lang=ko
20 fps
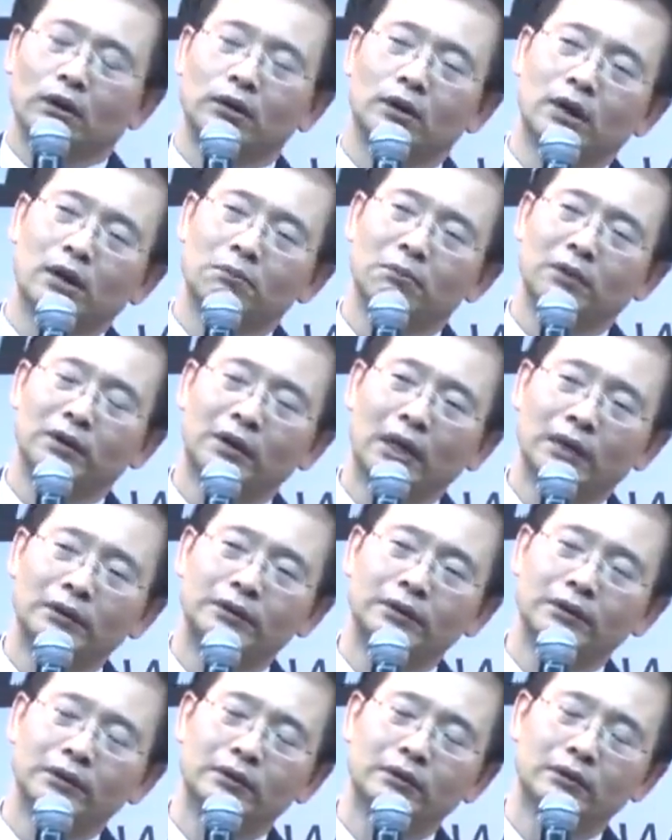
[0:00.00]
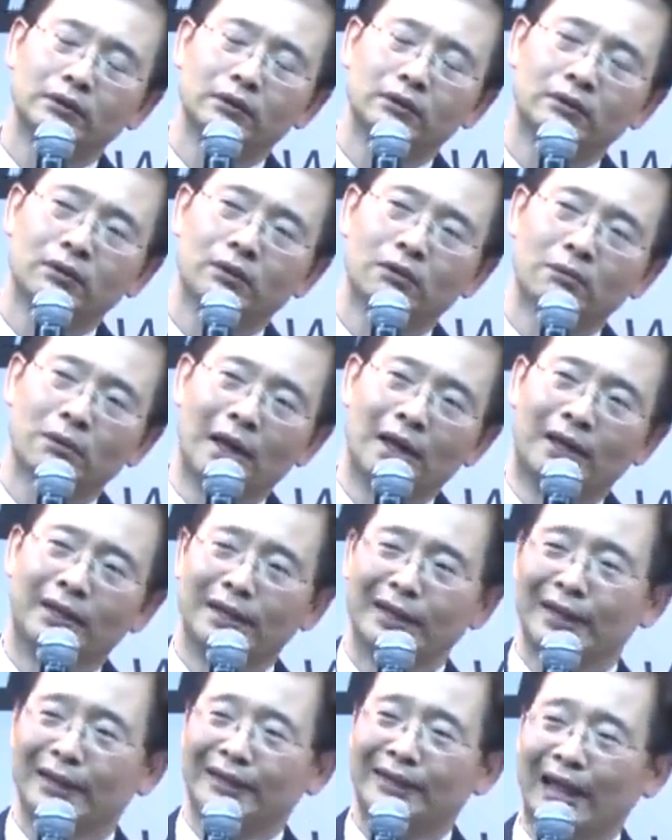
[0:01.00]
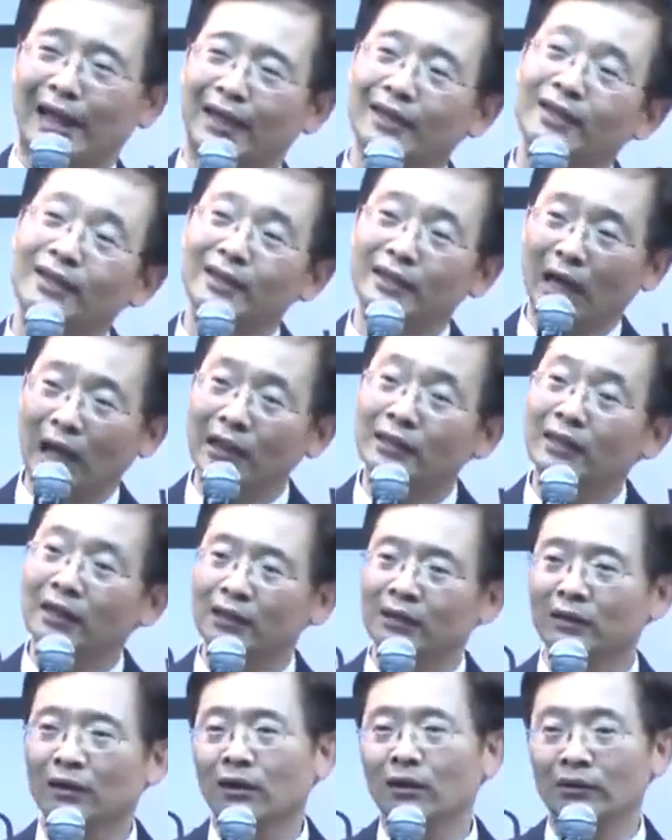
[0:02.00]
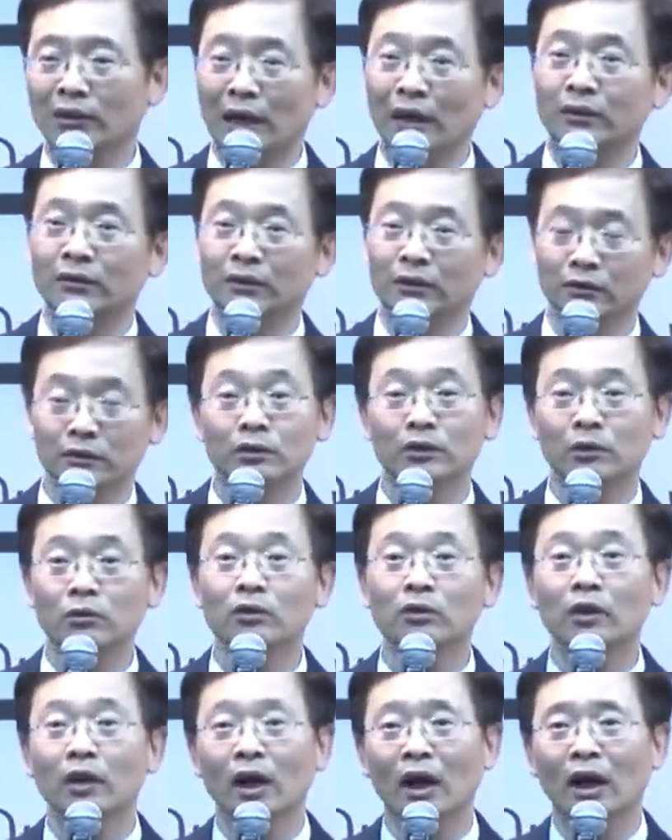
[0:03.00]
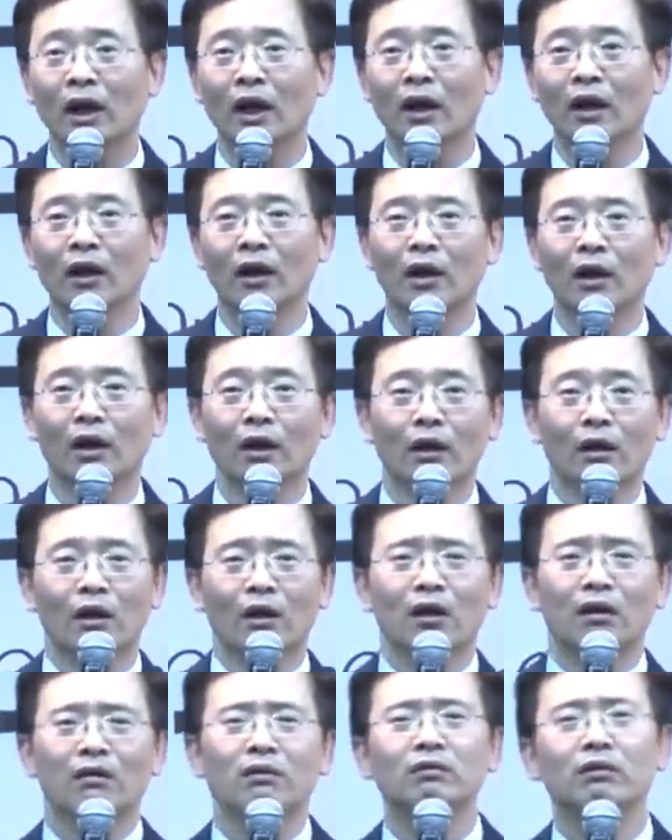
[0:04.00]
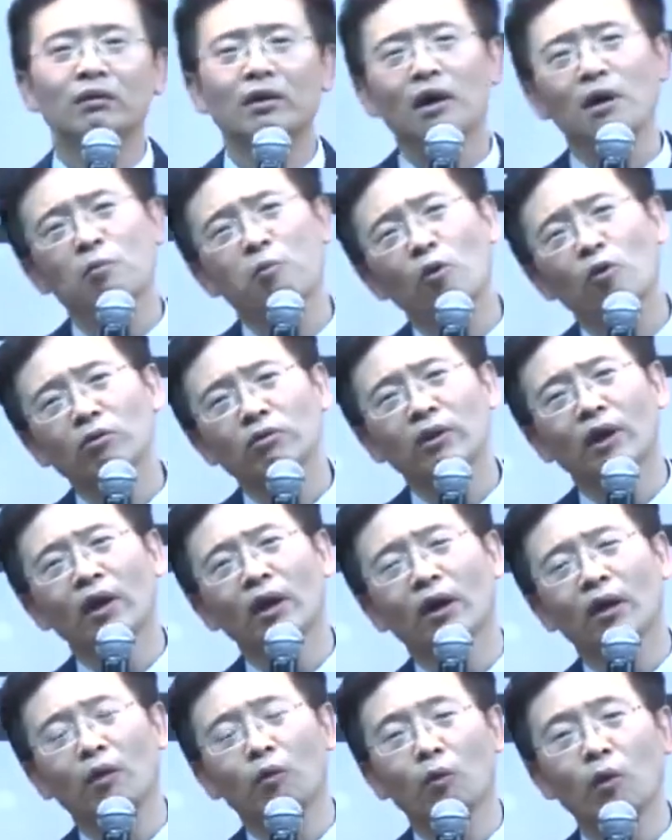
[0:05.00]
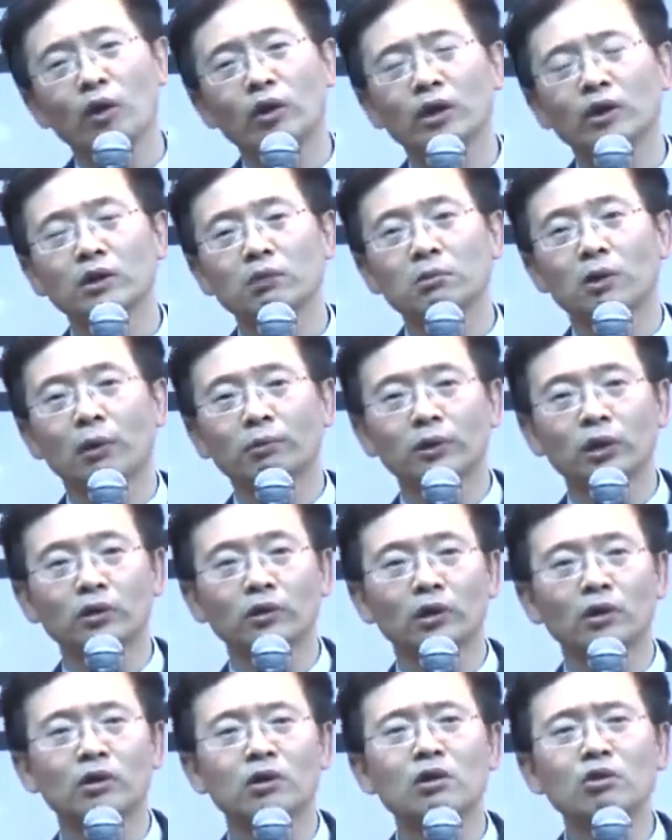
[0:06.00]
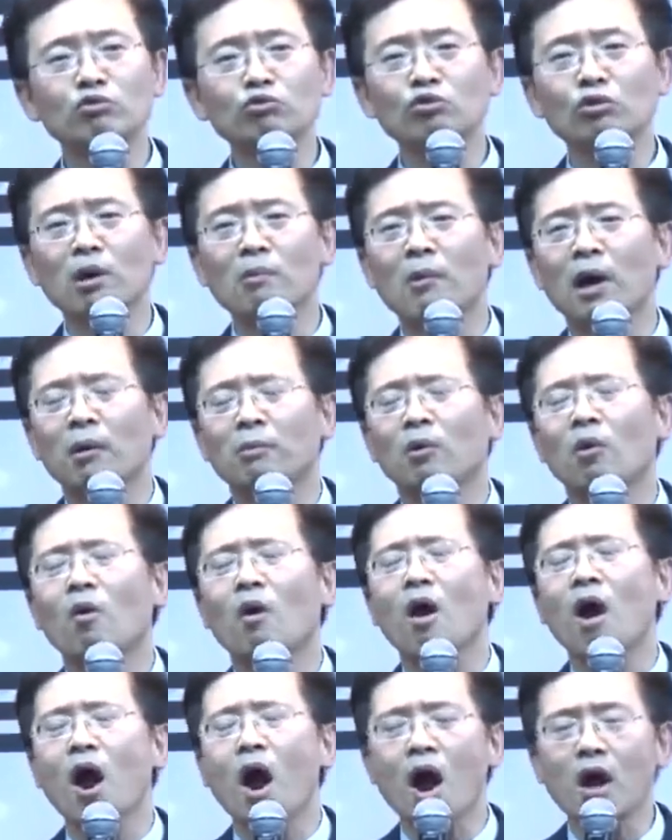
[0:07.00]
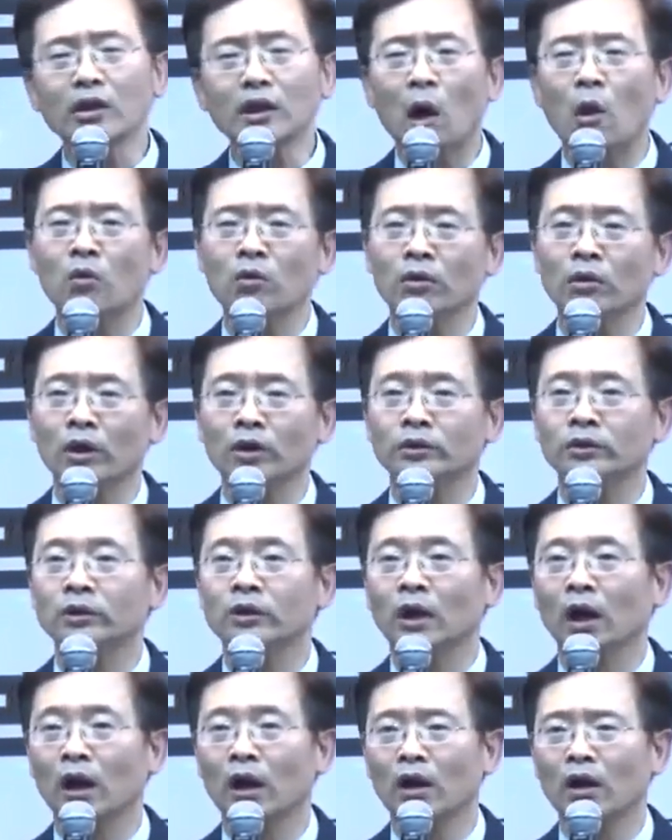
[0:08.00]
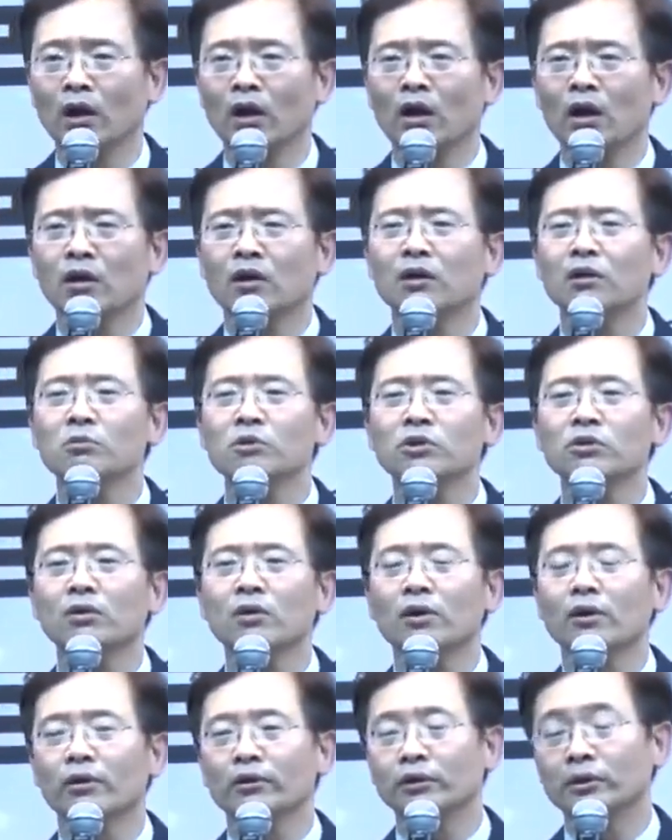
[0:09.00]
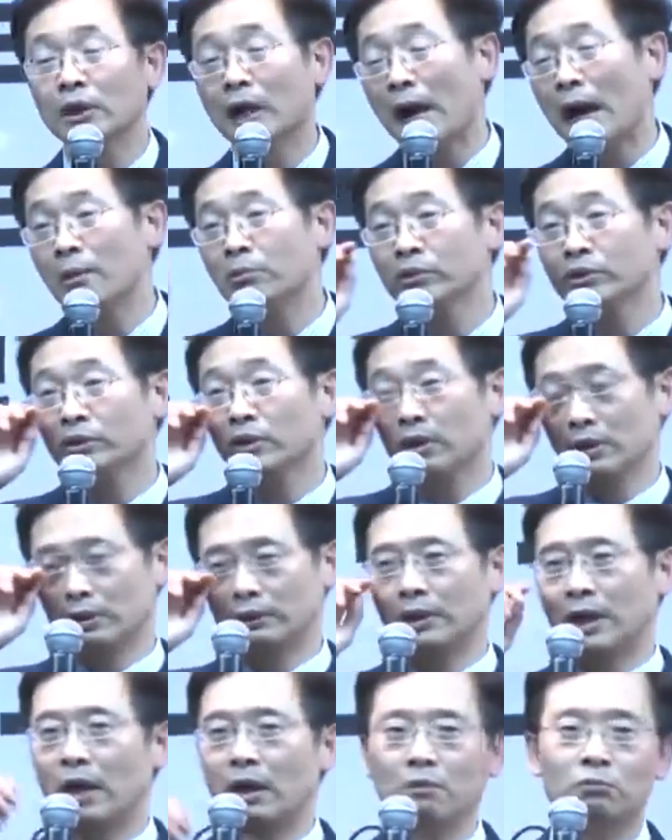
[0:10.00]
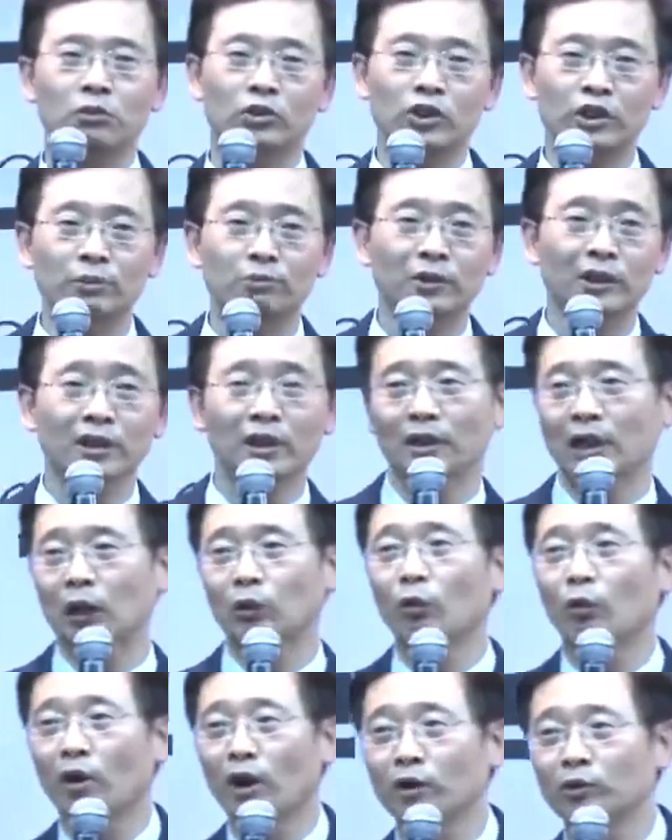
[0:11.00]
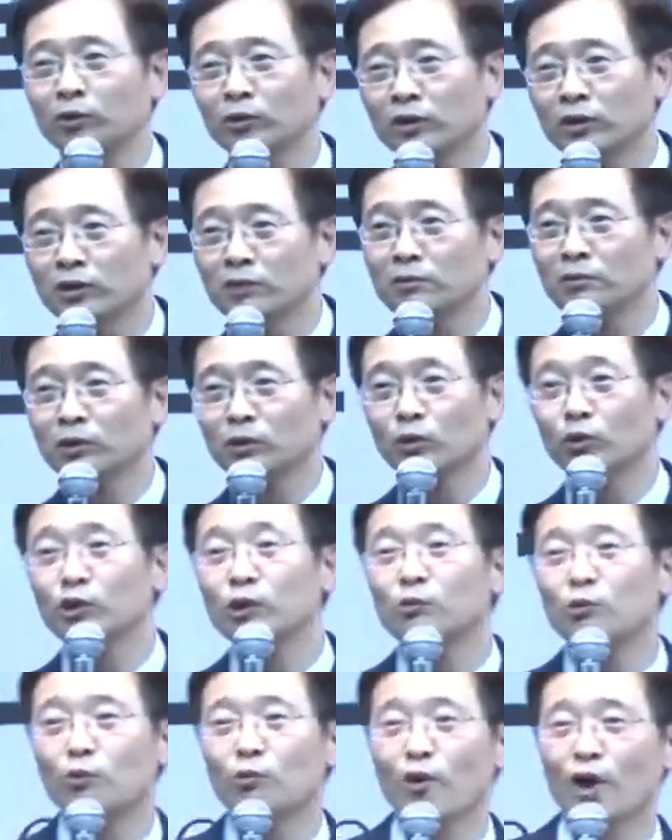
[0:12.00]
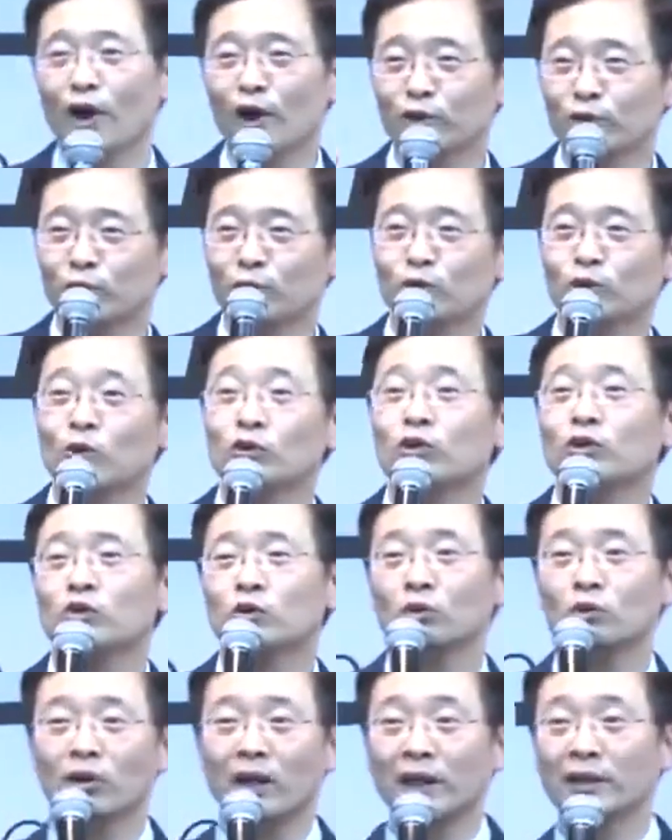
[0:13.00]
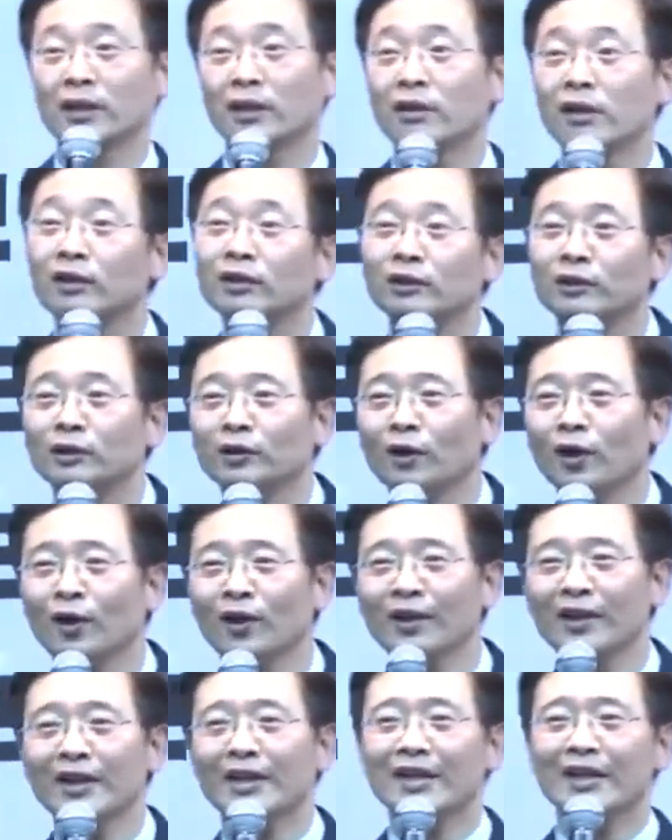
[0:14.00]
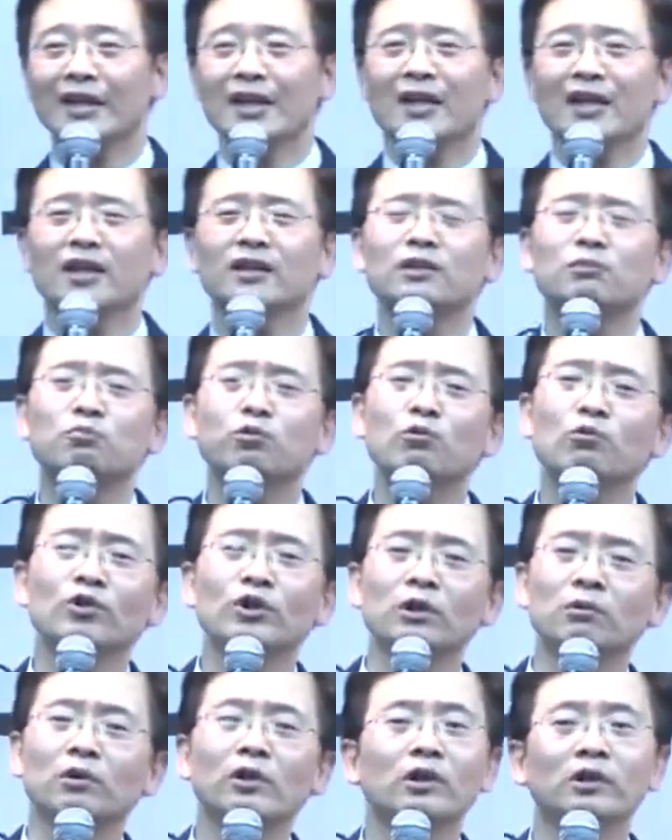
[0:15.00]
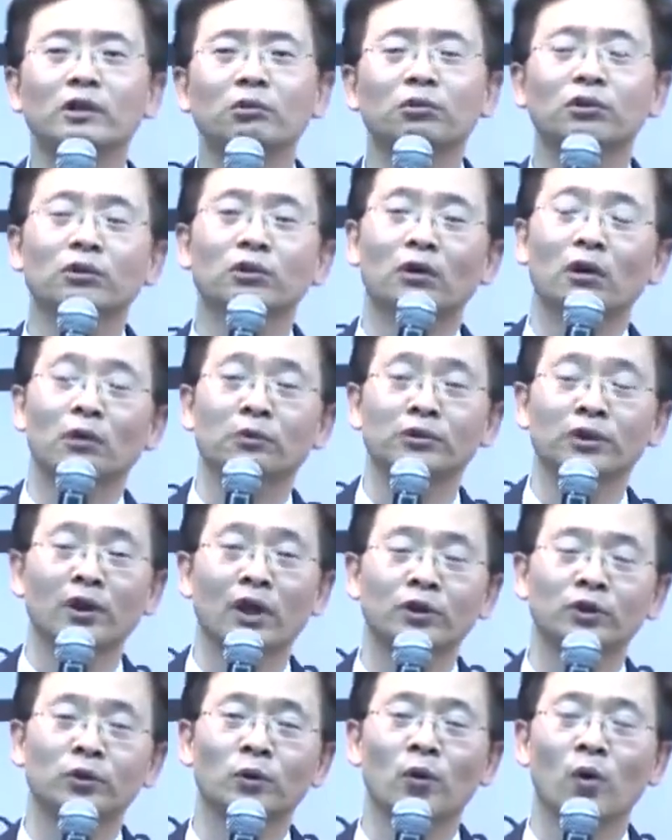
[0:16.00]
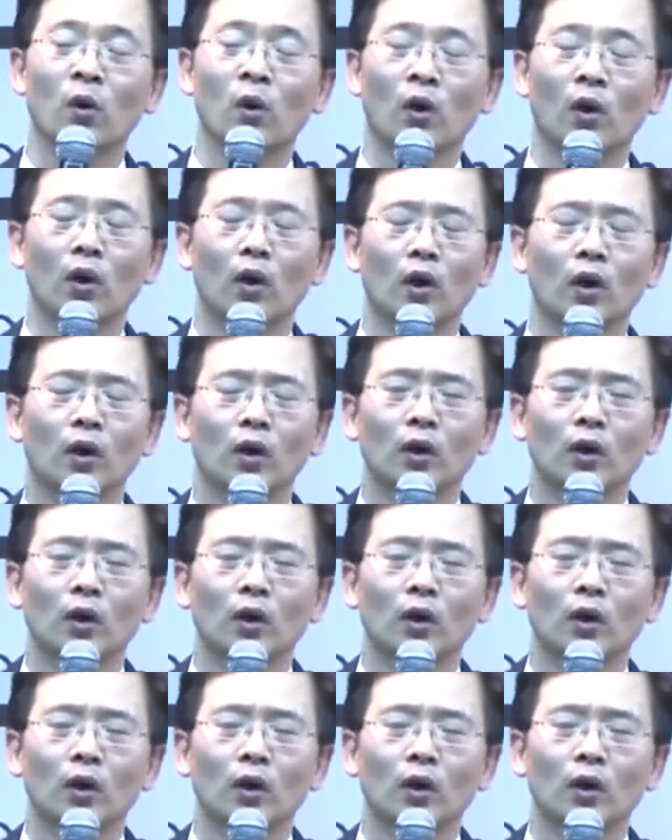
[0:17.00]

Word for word: 그냥 막 당신은 뜯어서 막 다 이리 앉아있는 거예요. 다들. 진짜 그렇게. 그런데 내가 보는데 회장님이 갑자기 그때 극렬한 마음이 확 나오는 거예요. 진짜. 그러면서 제 아버지가 다 뭐 20대 때 다 돌아가시고 저는 조실부모 해가지고 소년소녀 가장이었거든요. 그래서 부모님이 어릴 때부터 없어가지고